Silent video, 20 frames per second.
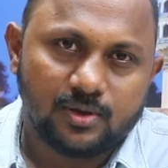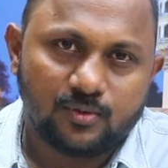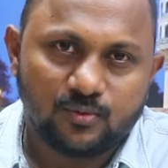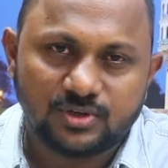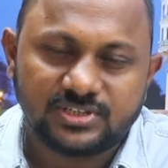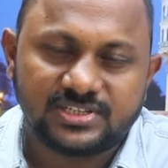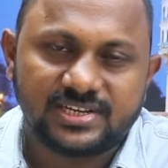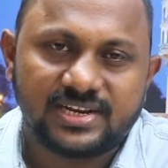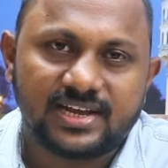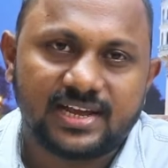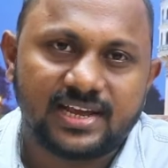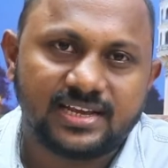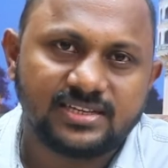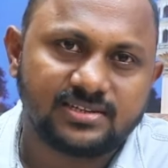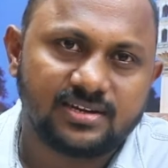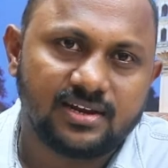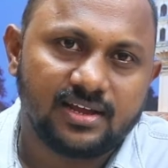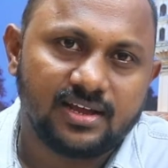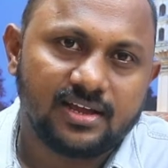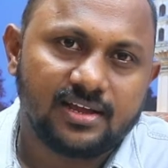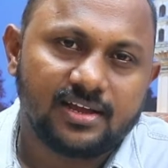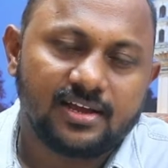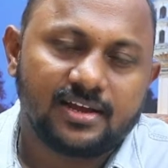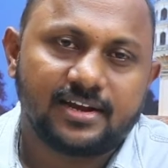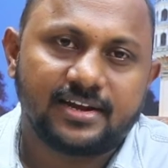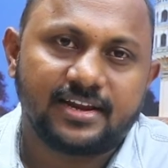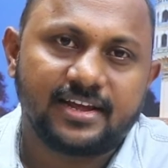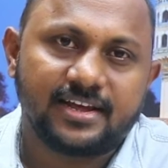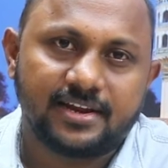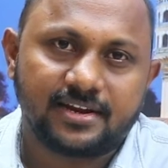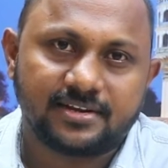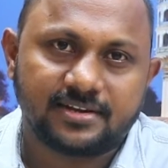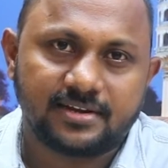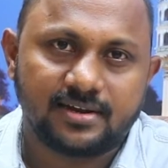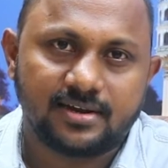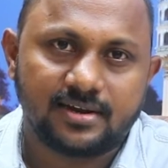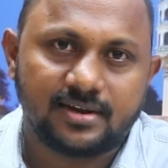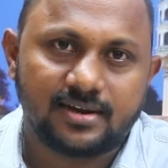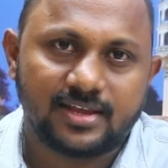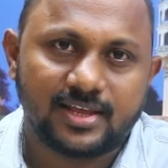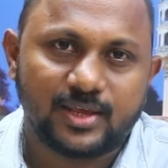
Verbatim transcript: వచ్చిన గెస్ట్ డైరెక్టర్